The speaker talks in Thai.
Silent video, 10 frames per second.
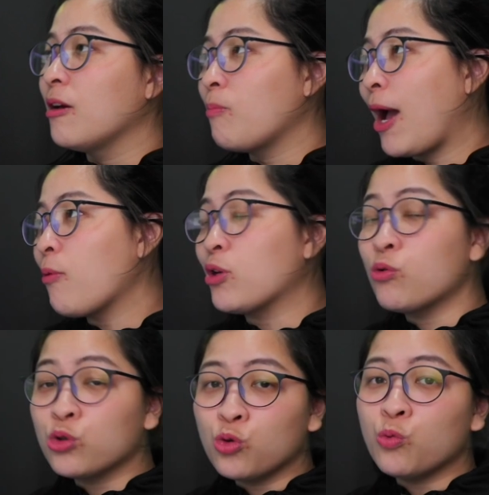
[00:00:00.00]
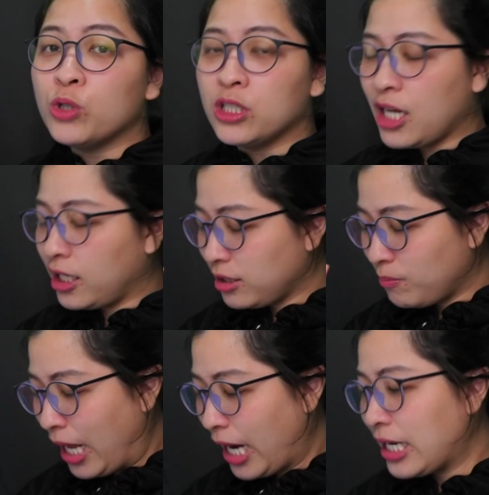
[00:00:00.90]
มาวิดทูซูมถึงยังจำ
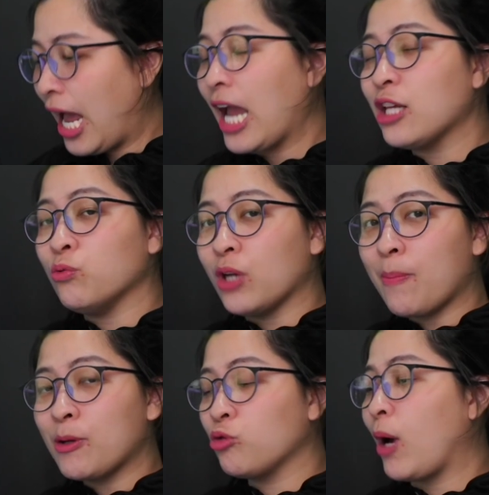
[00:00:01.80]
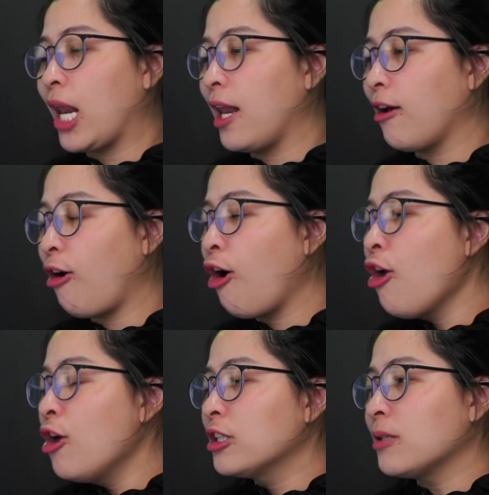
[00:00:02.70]
หน่ายได้อยู่ณปัจจุบันแล้วก็
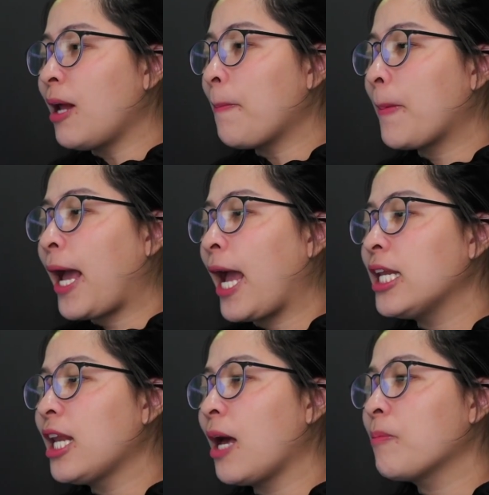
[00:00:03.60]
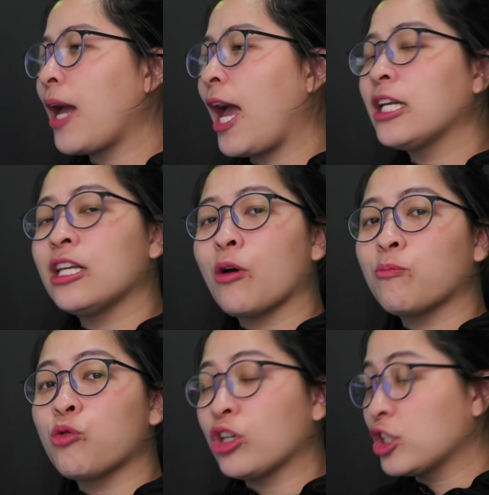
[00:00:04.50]
สำหรับใครที่ทำการเกี่ยวกับ
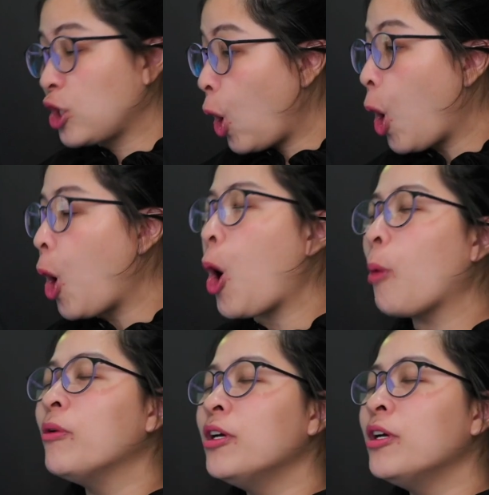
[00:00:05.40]
ตรวจสอบ